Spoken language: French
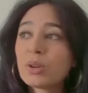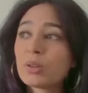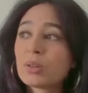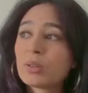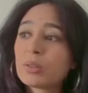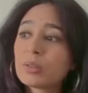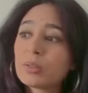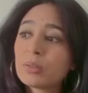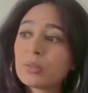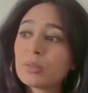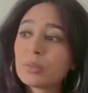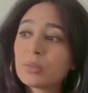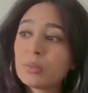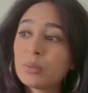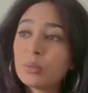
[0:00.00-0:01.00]

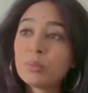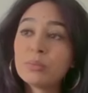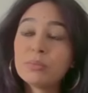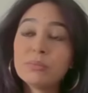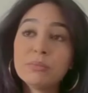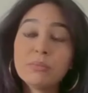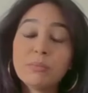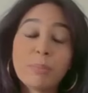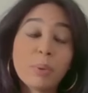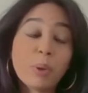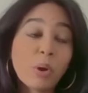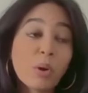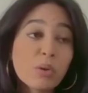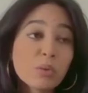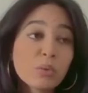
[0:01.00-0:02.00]
euh
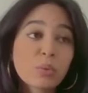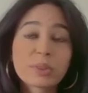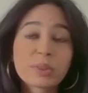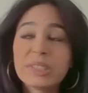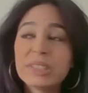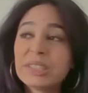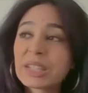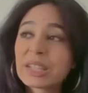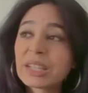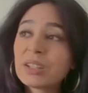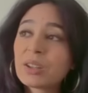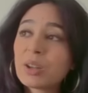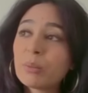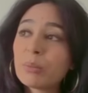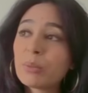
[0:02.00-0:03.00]
blancs ou considérés
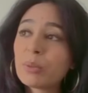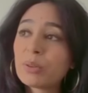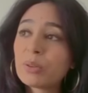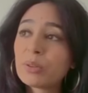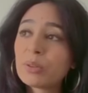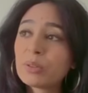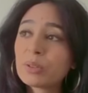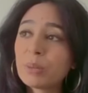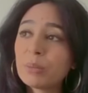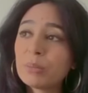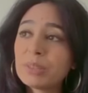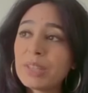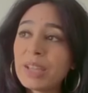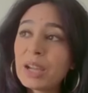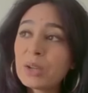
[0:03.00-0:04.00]
comme, euh,
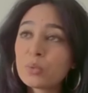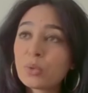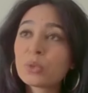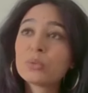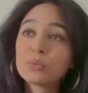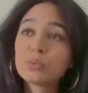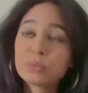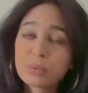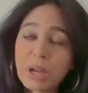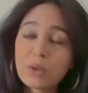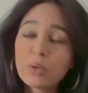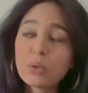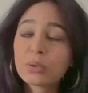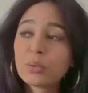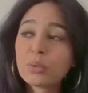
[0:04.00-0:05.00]
comme tels, ou en tout cas
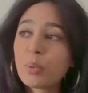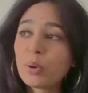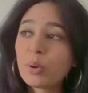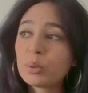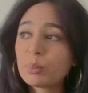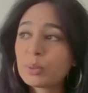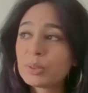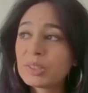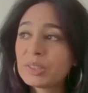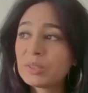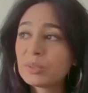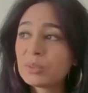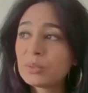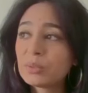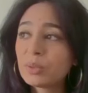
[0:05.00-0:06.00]
occupant une
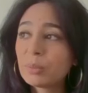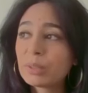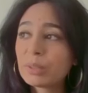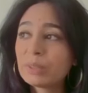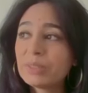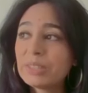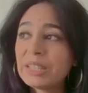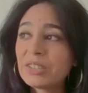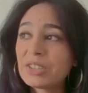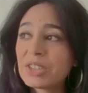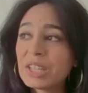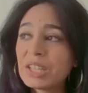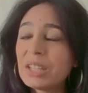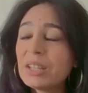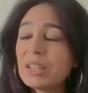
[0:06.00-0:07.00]
position euh, privilégiée